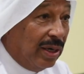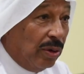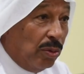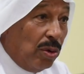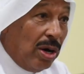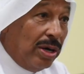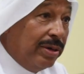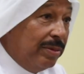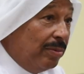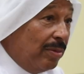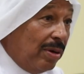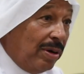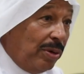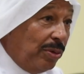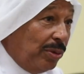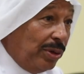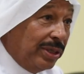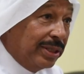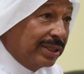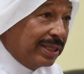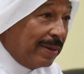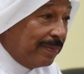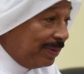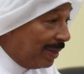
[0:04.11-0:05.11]
وانا
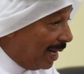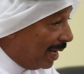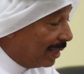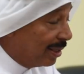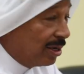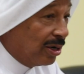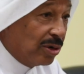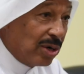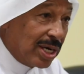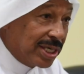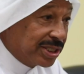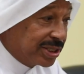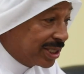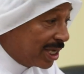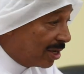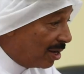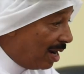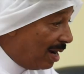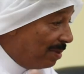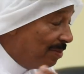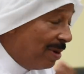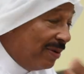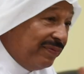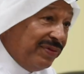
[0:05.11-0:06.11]
انت بالحقيقه
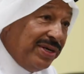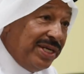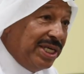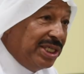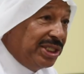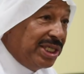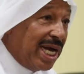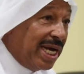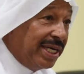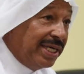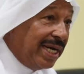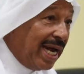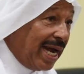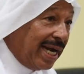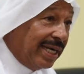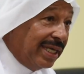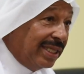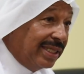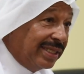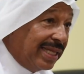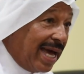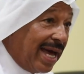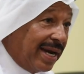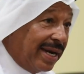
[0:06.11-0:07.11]
الصراحه ما في نشد حق
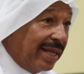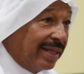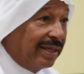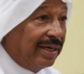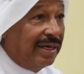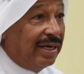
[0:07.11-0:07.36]
نتعرض